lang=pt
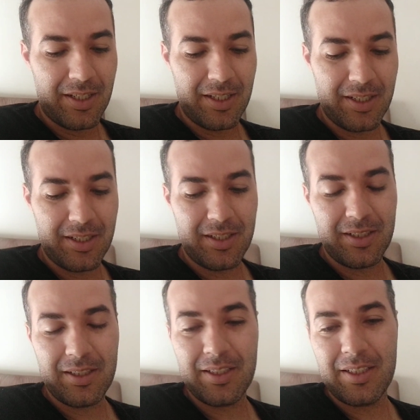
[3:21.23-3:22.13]

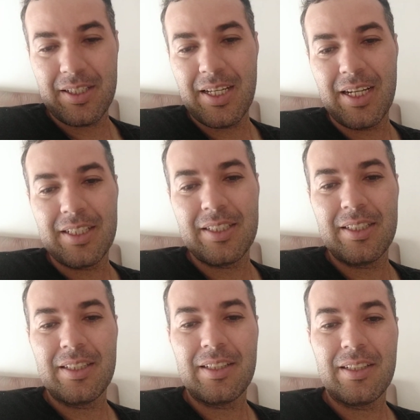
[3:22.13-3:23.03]
É, e
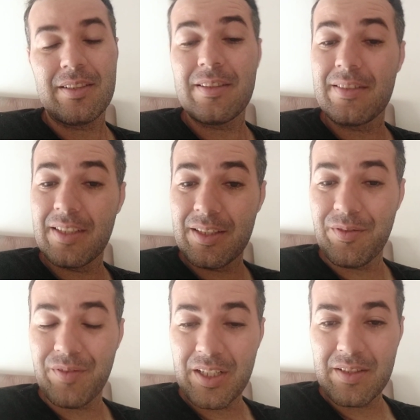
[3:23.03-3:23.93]
aí se
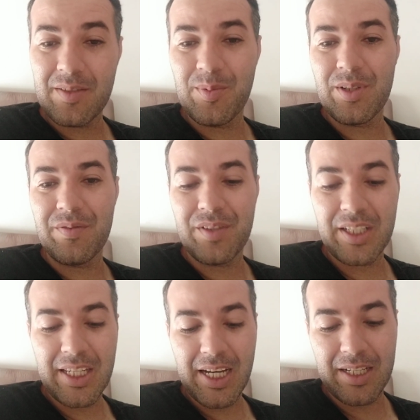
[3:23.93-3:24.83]
santifique, se
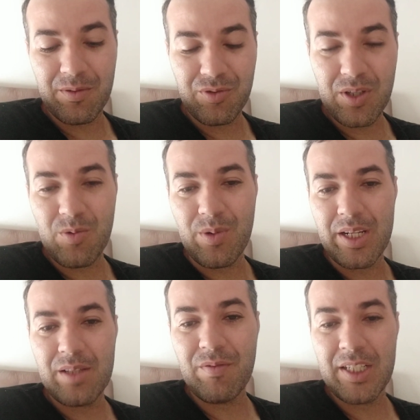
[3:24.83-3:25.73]
purifique, e aí o seu
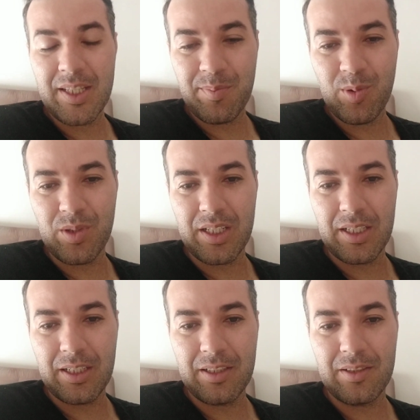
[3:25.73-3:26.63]
grito vai ter
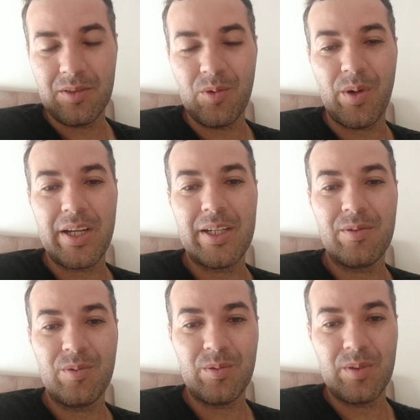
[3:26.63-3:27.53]
poder no
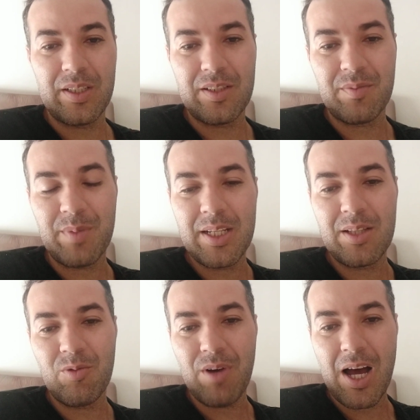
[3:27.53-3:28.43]
reino
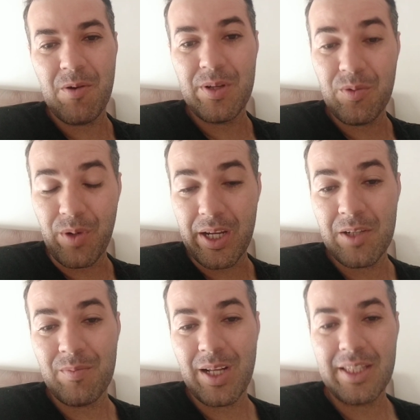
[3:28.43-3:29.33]
espiritual e no
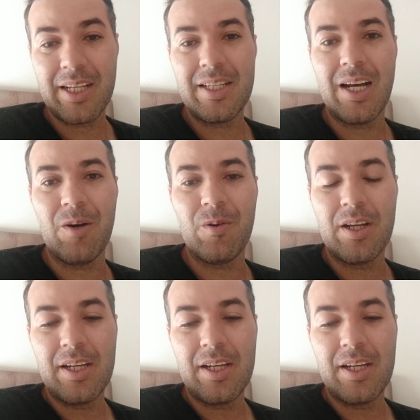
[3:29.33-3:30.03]
reino material.